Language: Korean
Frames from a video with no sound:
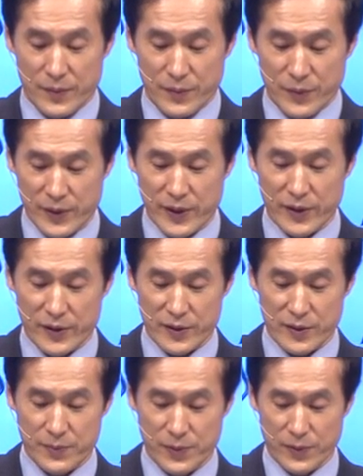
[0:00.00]
묶인
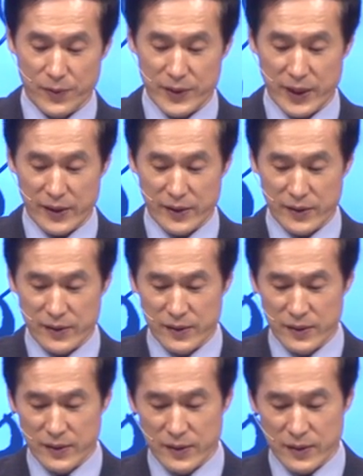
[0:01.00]
것을 풀고자 하는
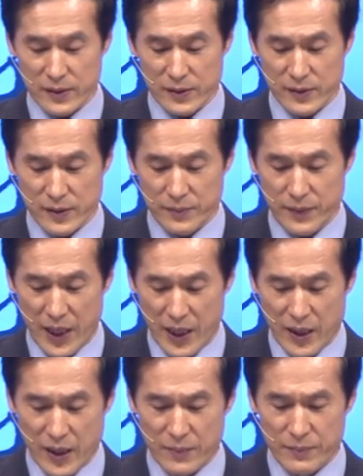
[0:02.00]
그
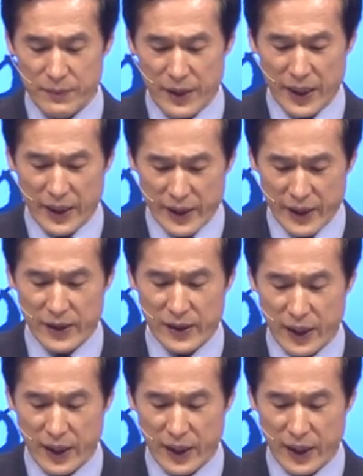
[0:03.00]
마음 하나를